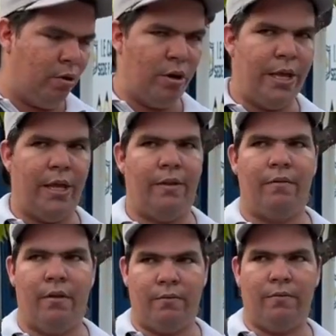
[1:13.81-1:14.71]
Los líderes
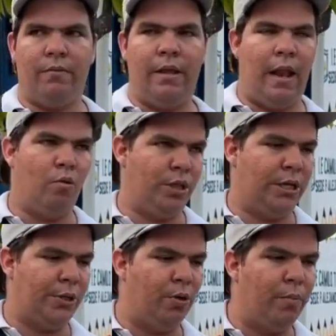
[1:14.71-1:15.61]
de, la Junta de
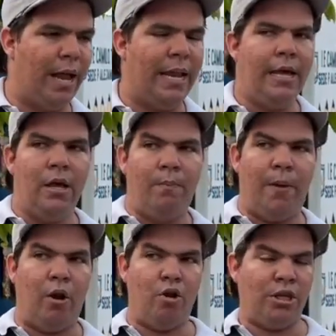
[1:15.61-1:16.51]
Acción Comunal.
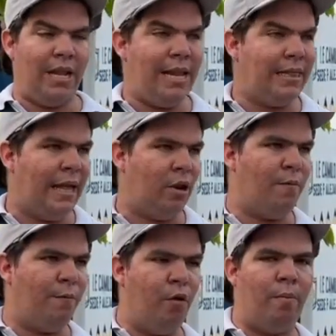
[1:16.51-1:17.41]
Pero ellos en el interno
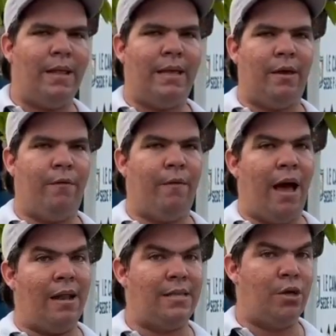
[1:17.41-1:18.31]
me informan de que
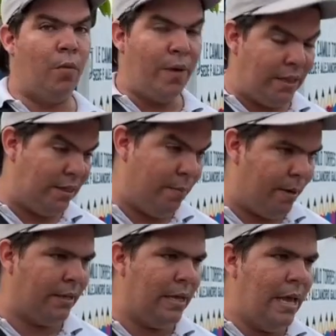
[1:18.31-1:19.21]
han sido
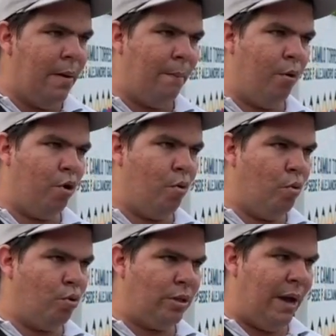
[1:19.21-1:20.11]
víctimas por
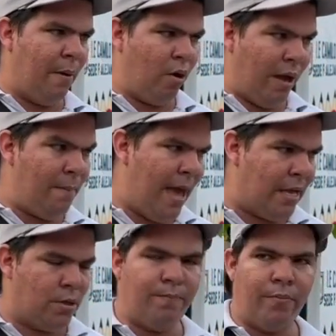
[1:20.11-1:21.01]
un llamado
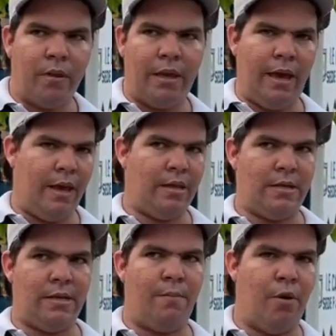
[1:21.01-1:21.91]
cambiazo, que es
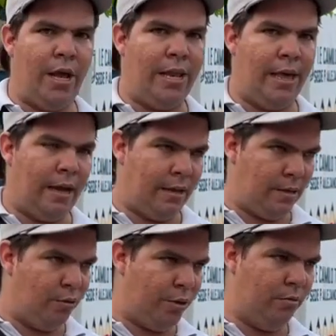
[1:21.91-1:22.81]
esa modalidad que
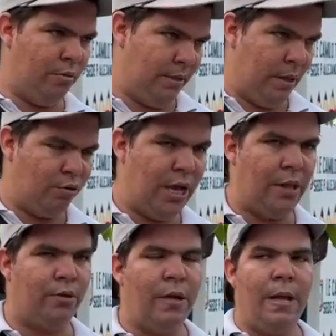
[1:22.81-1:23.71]
se, está
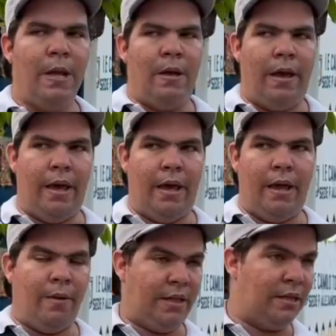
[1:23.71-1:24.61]
usando.
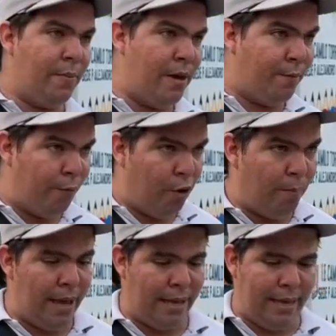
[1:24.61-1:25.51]
el habitante me
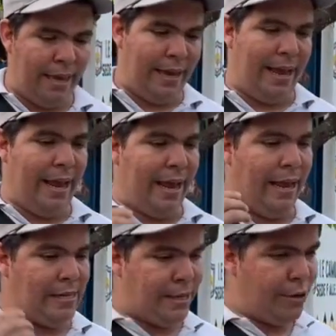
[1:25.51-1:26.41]
informa de que
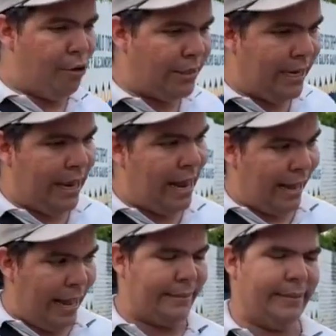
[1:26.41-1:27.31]
el señor llega a la
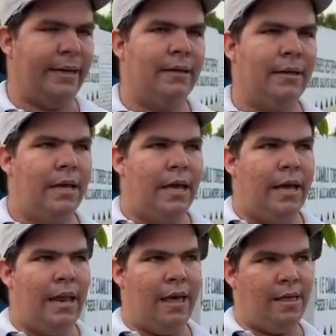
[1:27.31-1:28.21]
casa,
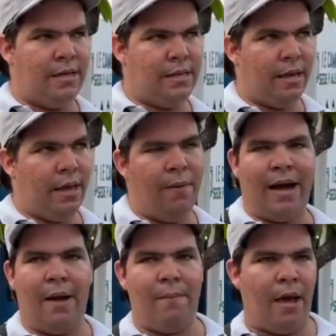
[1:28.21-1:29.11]
le dice que va a
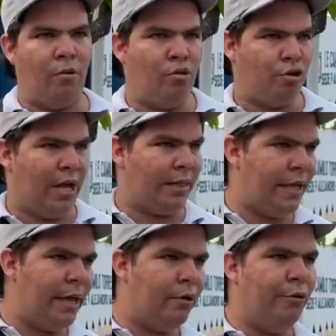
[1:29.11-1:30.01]
cambiar unos
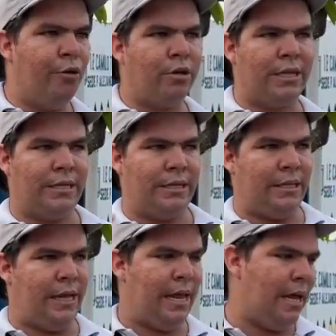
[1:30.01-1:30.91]
artículos, que si
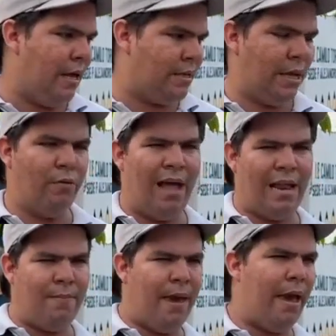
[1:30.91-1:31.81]
tiene
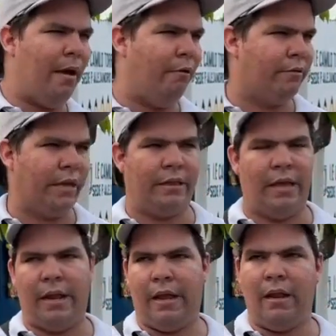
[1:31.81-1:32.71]
celulares viejos, que
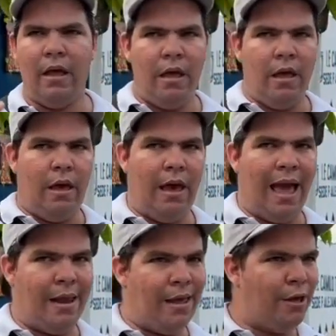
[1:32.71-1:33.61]
tienen eh,
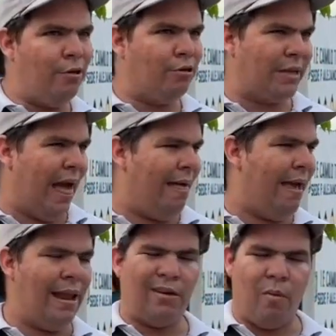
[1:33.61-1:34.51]
anillos,
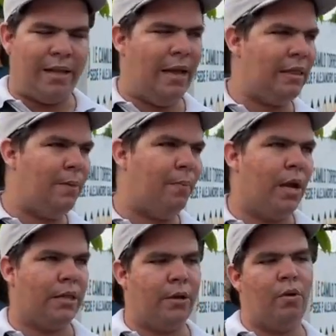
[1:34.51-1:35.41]
cadenas, cualquier tipo de
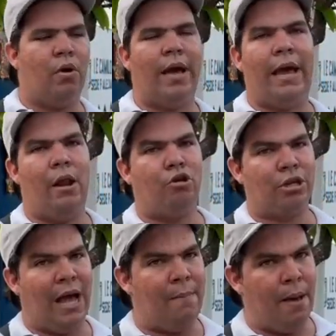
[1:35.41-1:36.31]
artículo, él los
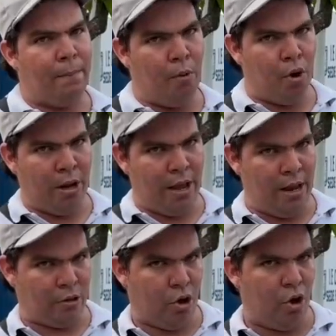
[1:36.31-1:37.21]
cambia por
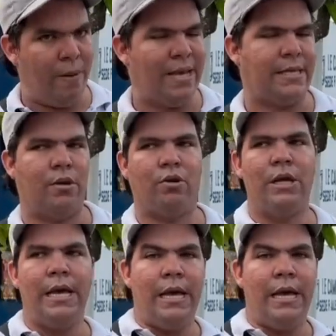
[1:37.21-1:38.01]
electrodomésticos.